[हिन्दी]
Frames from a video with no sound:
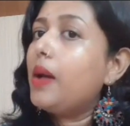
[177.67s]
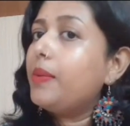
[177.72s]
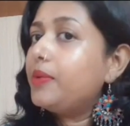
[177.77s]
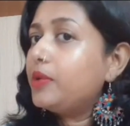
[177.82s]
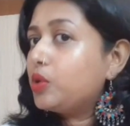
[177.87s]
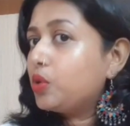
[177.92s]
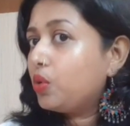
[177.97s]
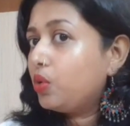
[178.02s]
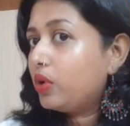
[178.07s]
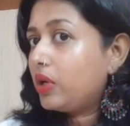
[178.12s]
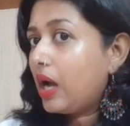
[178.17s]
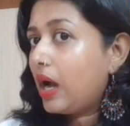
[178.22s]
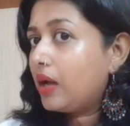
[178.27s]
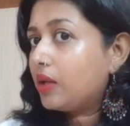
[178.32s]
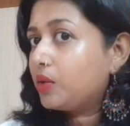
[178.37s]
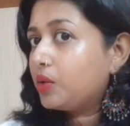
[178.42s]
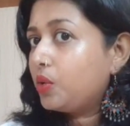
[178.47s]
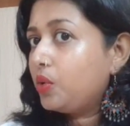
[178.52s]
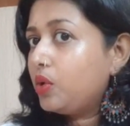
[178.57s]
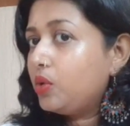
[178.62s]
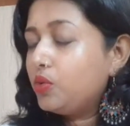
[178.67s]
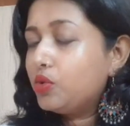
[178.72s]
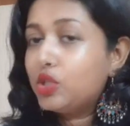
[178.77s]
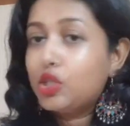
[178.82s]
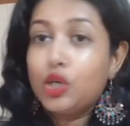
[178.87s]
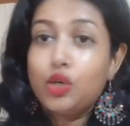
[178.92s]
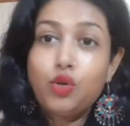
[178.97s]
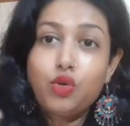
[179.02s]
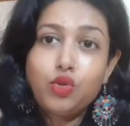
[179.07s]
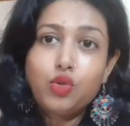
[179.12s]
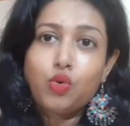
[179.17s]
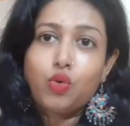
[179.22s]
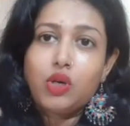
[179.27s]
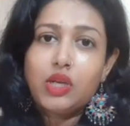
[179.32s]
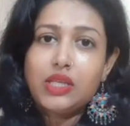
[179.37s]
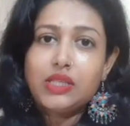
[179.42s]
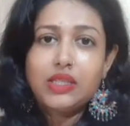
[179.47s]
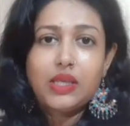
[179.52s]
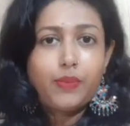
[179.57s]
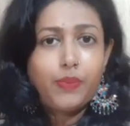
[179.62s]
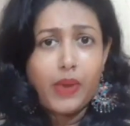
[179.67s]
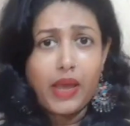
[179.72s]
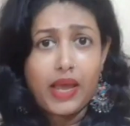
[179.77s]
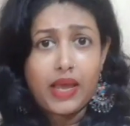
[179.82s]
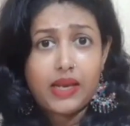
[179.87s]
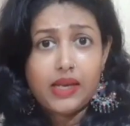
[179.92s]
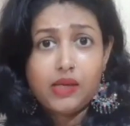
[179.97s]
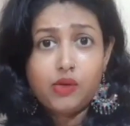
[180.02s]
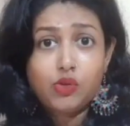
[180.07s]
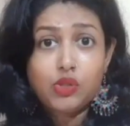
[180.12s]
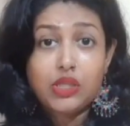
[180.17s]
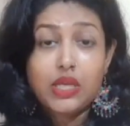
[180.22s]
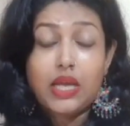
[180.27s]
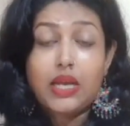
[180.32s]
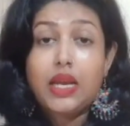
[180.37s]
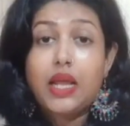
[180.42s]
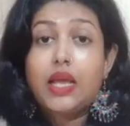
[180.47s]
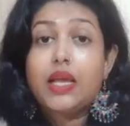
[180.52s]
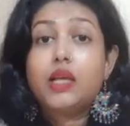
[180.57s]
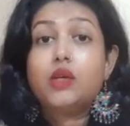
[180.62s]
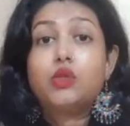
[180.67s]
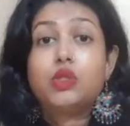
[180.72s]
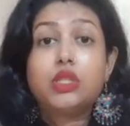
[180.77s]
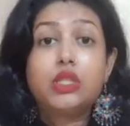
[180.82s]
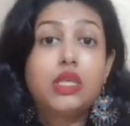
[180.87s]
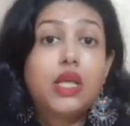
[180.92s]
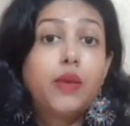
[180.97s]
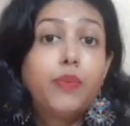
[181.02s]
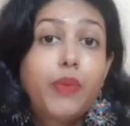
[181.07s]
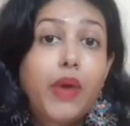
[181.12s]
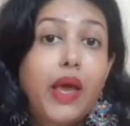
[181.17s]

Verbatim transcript: आप इसको रात को यूज करो सोने से पहले यूज करना है उससे